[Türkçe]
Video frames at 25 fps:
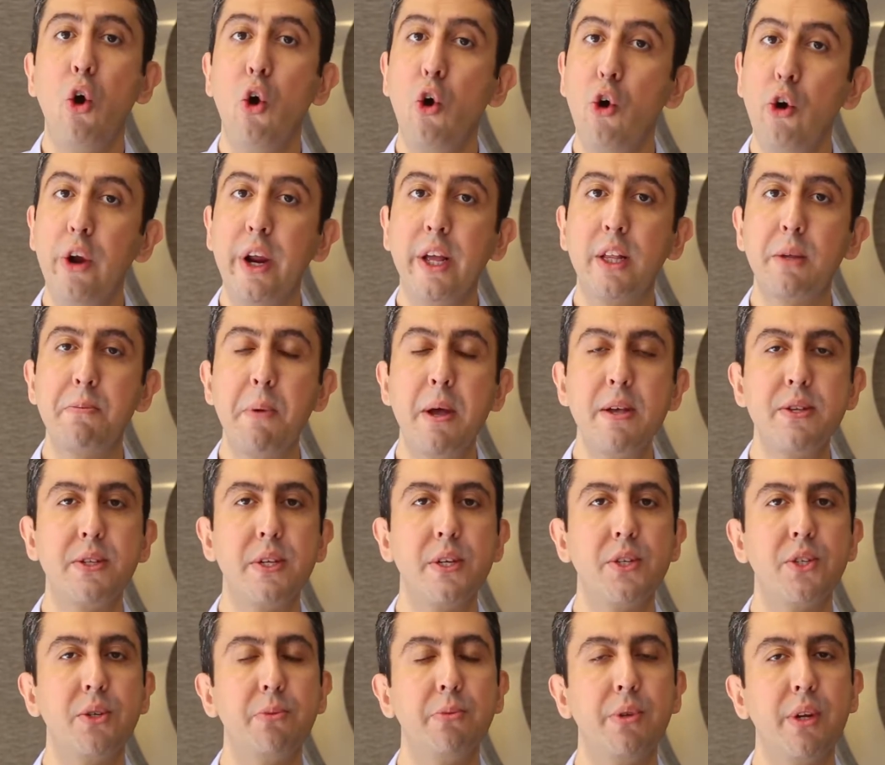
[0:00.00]
öğretmen
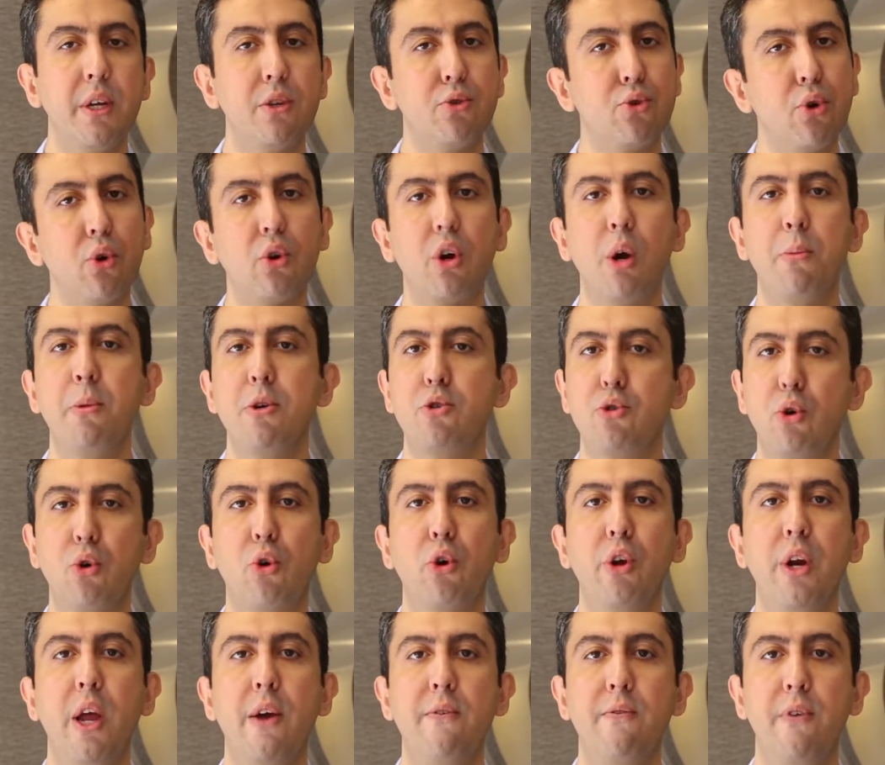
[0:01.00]
seçimine çok ama
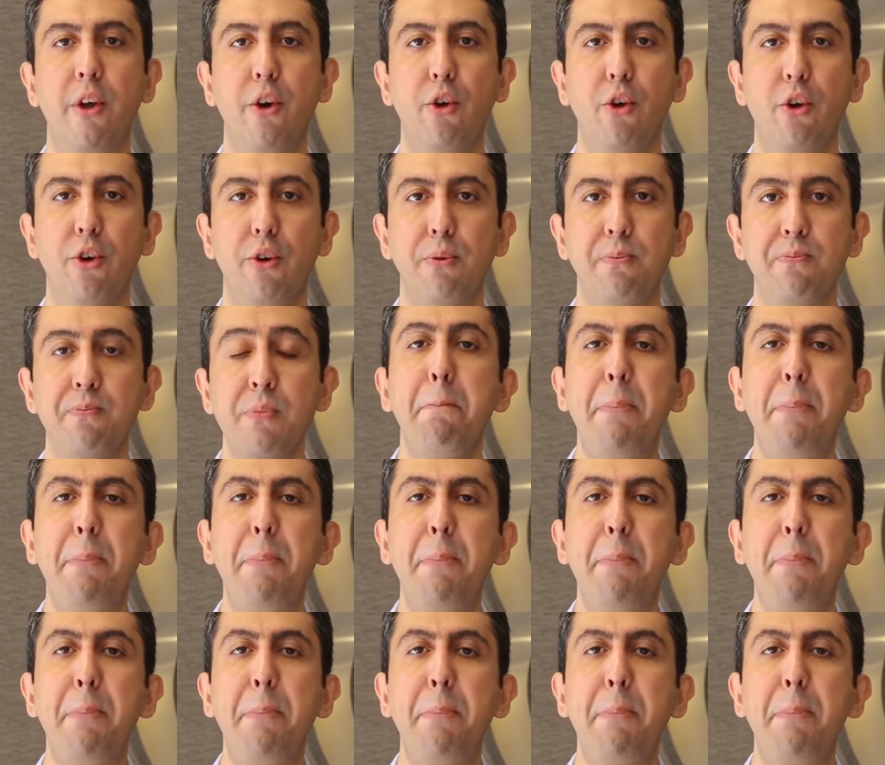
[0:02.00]
çok önem veriyorum.